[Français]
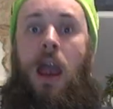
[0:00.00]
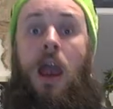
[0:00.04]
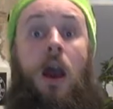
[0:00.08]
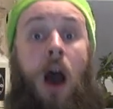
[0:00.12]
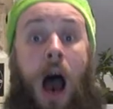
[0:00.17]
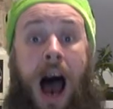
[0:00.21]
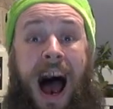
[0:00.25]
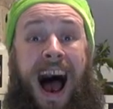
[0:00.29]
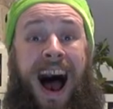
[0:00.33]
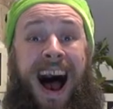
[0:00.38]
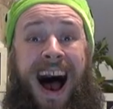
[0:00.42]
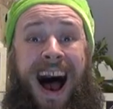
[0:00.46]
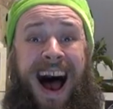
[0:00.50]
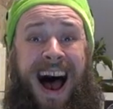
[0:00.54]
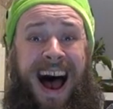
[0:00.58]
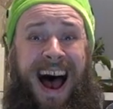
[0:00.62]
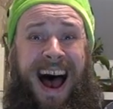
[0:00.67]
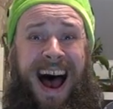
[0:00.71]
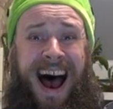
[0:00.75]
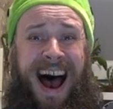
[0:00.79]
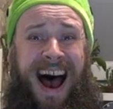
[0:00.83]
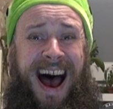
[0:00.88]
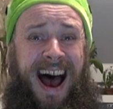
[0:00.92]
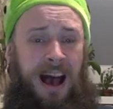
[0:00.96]
et
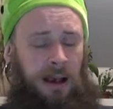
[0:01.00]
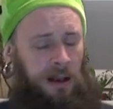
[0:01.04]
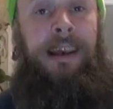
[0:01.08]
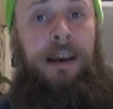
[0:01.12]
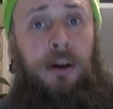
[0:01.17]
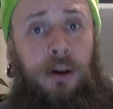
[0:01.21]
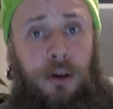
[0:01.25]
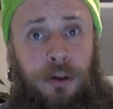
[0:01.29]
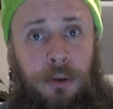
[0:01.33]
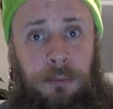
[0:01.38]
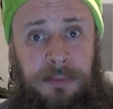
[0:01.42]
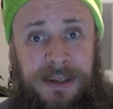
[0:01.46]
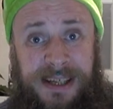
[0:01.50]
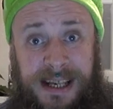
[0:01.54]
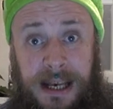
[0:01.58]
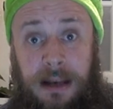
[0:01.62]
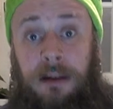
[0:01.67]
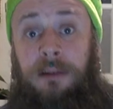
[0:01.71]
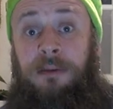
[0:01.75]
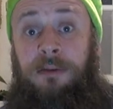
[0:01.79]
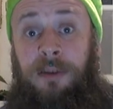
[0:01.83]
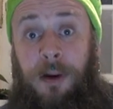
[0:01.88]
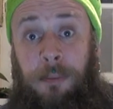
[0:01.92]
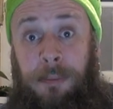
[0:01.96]
ha Économiser
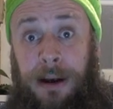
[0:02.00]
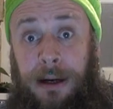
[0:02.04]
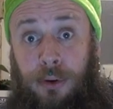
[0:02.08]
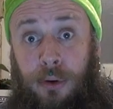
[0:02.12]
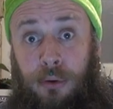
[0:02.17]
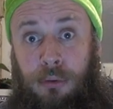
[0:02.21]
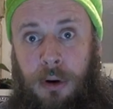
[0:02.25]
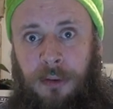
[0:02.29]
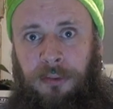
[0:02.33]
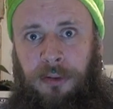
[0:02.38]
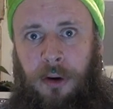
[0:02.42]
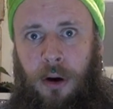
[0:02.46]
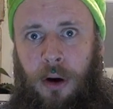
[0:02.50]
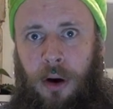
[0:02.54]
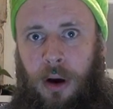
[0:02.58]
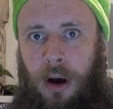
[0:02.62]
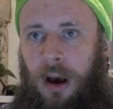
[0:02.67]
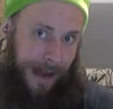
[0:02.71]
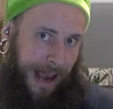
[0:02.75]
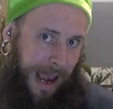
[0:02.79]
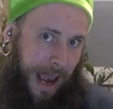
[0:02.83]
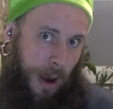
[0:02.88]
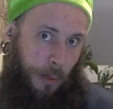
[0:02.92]
20 balles de coiffeur.